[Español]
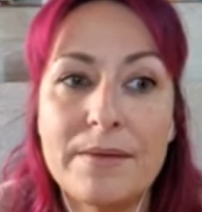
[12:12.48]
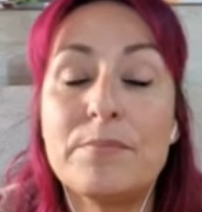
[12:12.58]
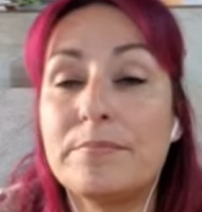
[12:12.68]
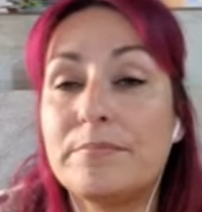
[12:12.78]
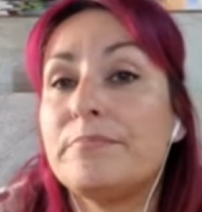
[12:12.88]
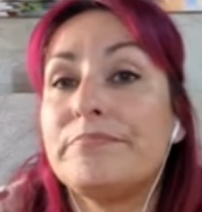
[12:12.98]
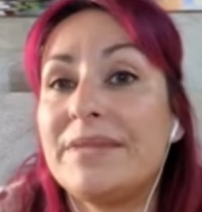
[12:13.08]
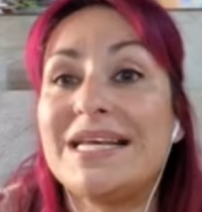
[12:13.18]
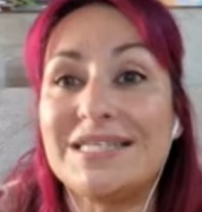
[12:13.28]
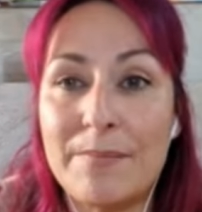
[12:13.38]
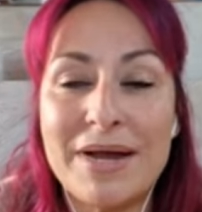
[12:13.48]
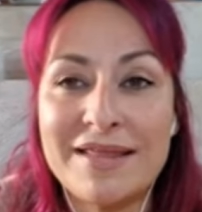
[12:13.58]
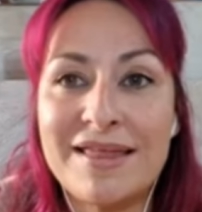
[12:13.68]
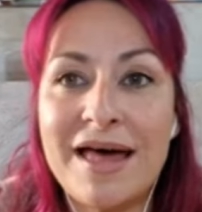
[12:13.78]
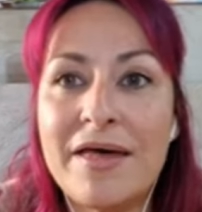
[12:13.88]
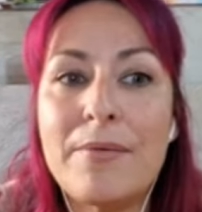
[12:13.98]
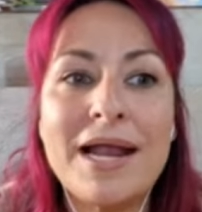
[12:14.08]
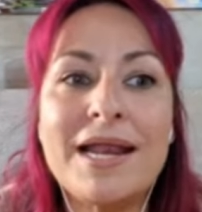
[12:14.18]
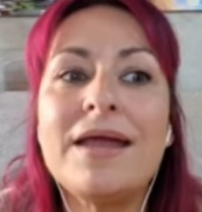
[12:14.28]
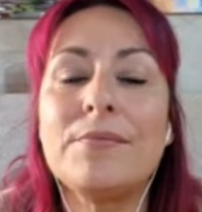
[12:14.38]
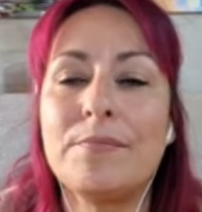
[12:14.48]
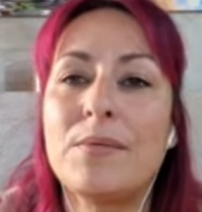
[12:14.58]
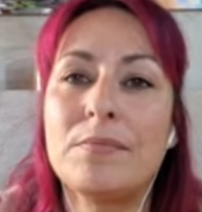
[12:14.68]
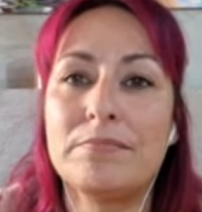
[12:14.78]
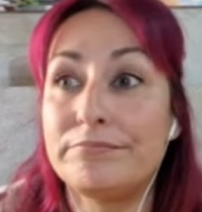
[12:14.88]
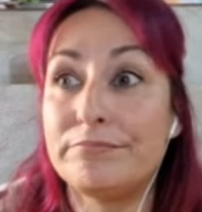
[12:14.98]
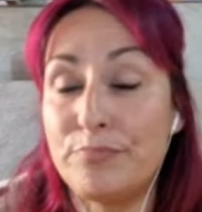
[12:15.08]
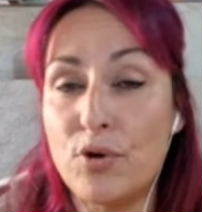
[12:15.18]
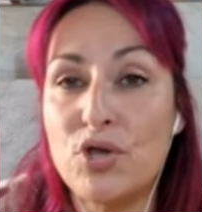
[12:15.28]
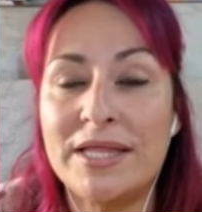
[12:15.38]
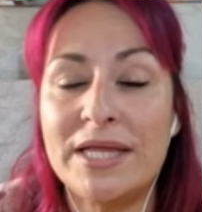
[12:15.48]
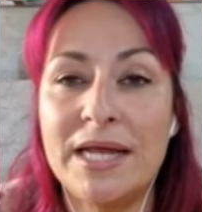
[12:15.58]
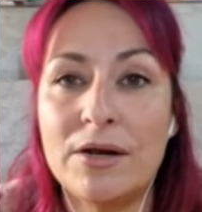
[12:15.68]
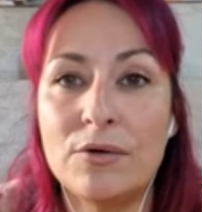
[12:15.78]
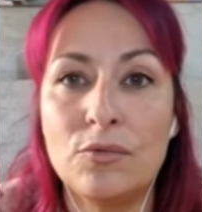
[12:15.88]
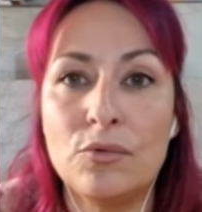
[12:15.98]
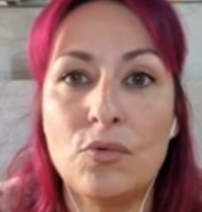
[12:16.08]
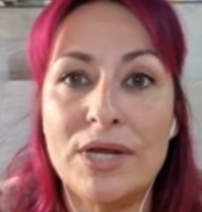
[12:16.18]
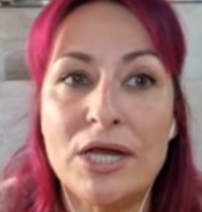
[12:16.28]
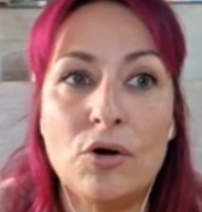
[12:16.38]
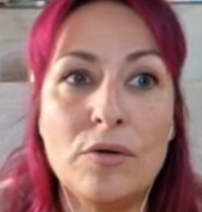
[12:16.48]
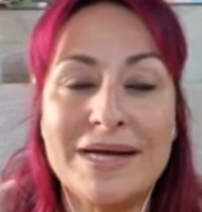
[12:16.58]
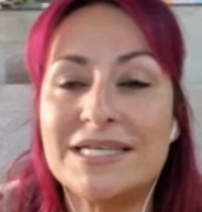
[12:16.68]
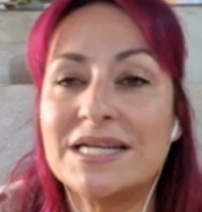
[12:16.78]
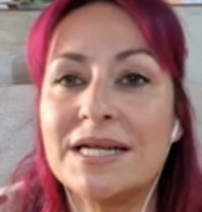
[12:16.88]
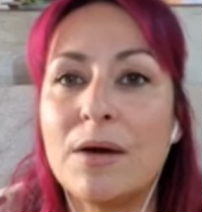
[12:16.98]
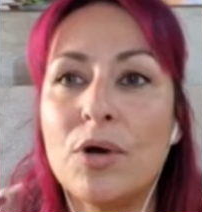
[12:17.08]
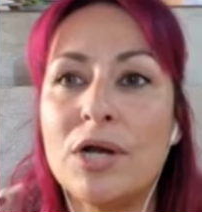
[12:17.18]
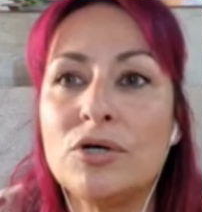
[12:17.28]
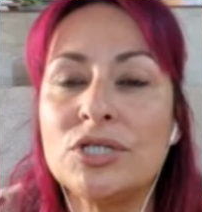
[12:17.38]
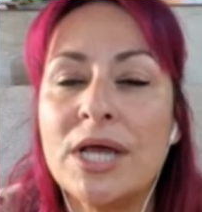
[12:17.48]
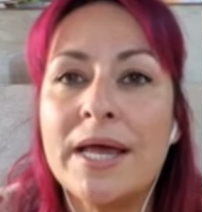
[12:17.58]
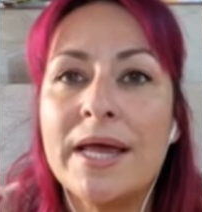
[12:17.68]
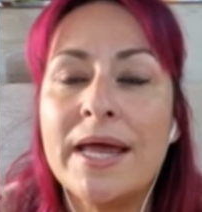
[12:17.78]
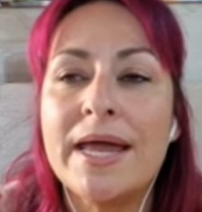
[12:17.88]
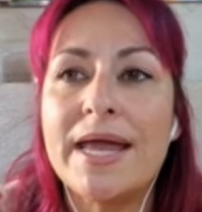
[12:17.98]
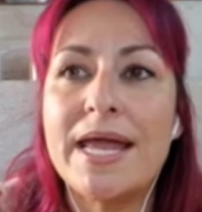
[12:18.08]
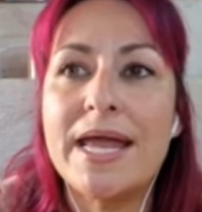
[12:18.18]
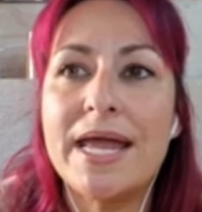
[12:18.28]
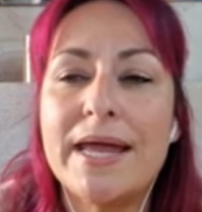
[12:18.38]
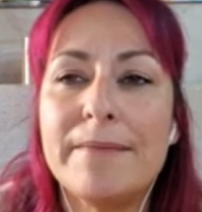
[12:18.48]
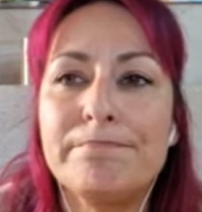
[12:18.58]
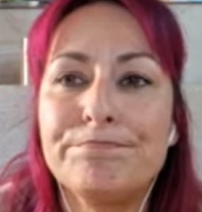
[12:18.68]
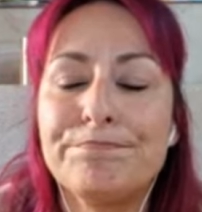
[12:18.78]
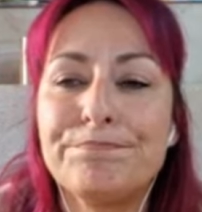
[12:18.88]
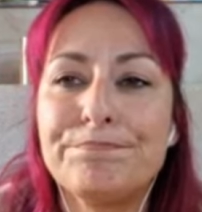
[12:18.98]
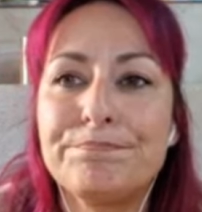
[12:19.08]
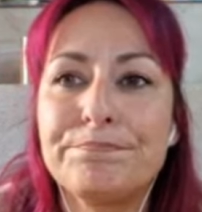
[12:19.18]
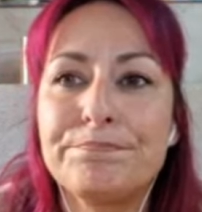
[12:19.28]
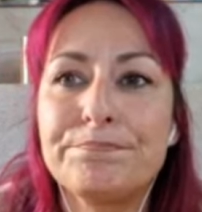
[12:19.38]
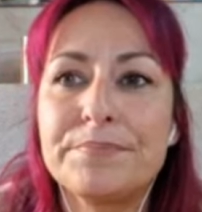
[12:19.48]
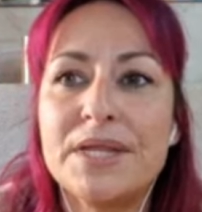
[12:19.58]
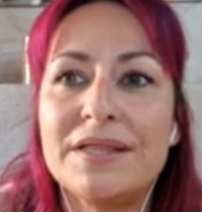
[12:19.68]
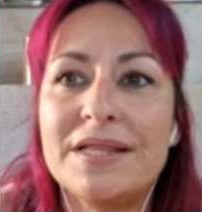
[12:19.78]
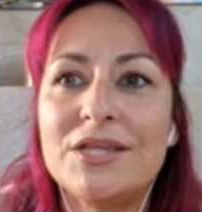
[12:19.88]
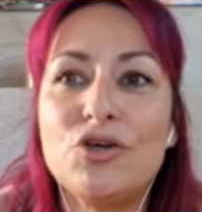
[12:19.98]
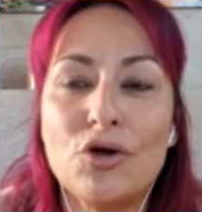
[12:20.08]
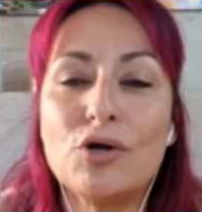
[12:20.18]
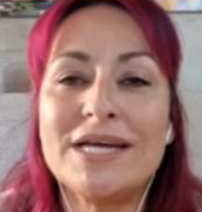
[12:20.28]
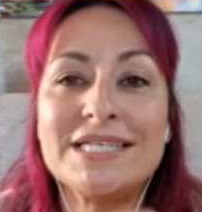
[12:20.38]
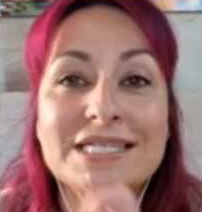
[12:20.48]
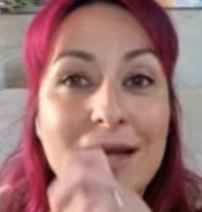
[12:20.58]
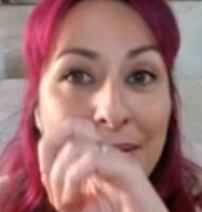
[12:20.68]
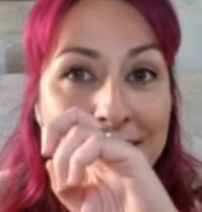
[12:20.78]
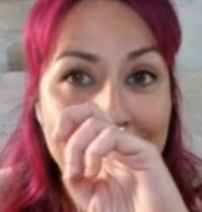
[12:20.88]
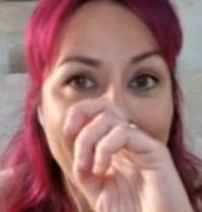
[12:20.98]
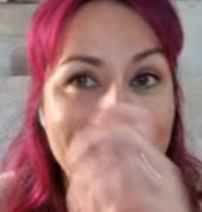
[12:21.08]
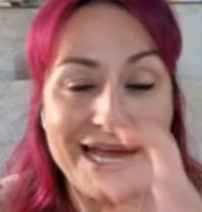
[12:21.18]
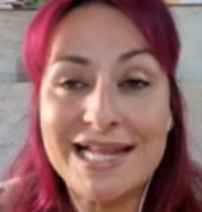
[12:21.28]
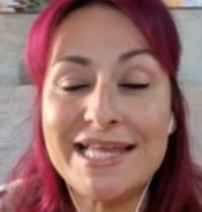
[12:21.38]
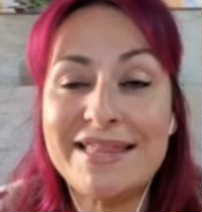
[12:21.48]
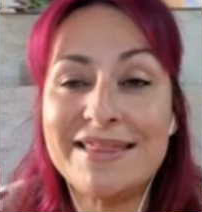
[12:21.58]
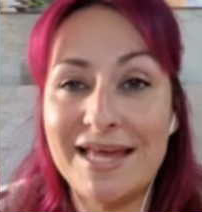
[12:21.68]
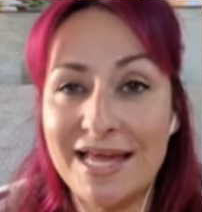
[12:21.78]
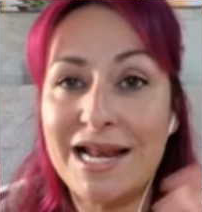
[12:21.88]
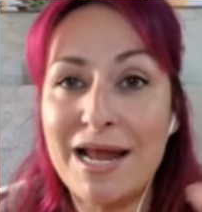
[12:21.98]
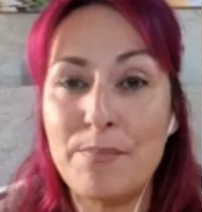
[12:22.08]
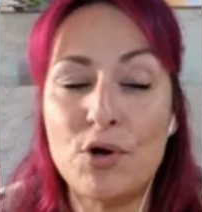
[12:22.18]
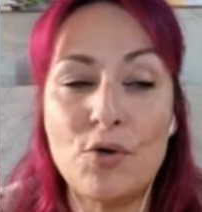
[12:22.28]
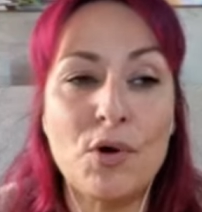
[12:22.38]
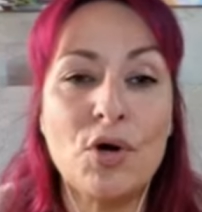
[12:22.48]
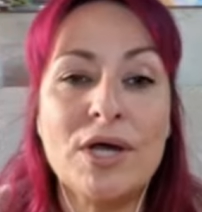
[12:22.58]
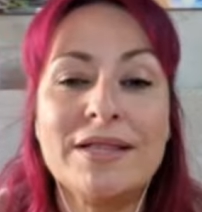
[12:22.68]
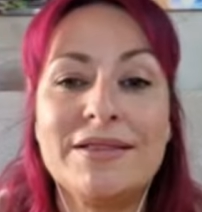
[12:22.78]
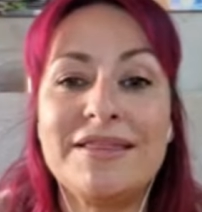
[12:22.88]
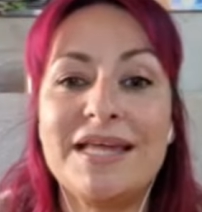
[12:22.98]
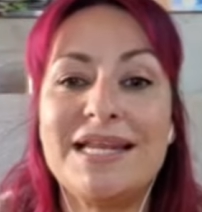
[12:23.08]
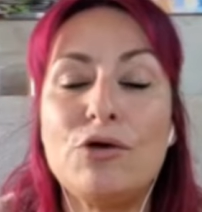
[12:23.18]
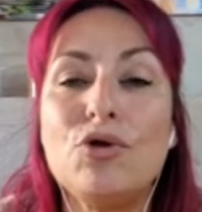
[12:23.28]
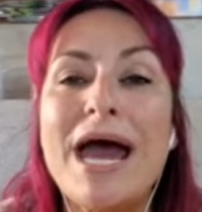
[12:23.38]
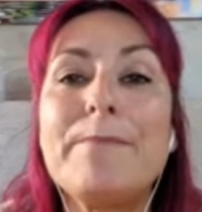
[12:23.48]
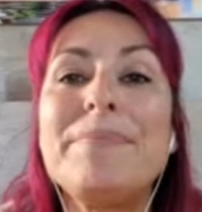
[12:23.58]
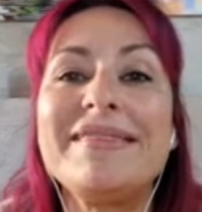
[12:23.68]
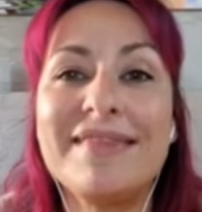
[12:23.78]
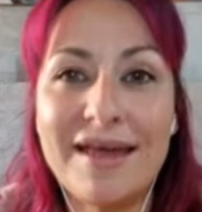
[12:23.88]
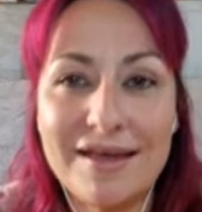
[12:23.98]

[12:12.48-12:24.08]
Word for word: mm, está embarazada, ¿vale? Mm, voy a tener un, hijo, vais a ser abuelos. Em, yo creo que esa es la parte en la que él dice en la promo, dice ni un ápice